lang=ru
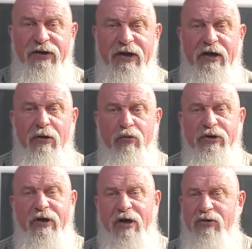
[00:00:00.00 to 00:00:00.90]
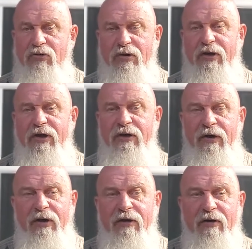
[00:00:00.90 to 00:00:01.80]
те люди,
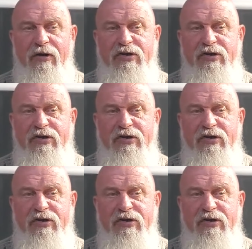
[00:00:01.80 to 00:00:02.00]
которые э,